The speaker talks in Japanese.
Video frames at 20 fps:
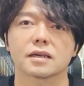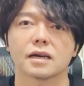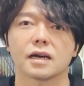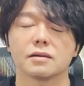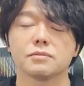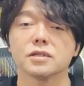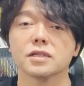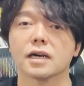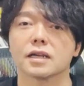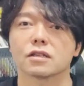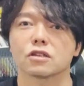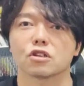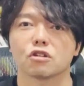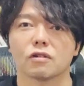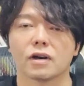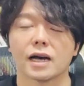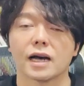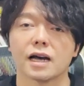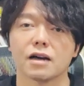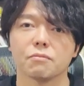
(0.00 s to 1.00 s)
株価っていう
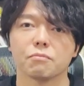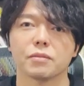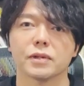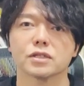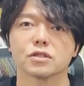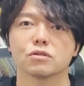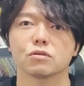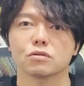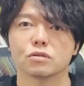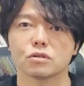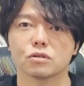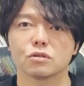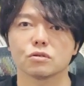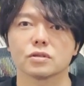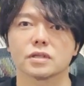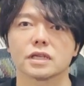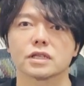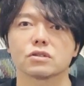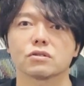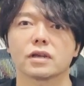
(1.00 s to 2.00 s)
のは反発をす
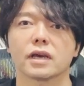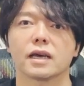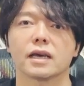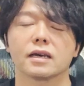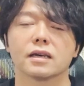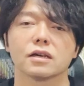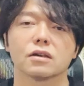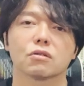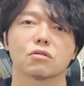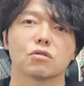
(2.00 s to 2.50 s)
るんですよね。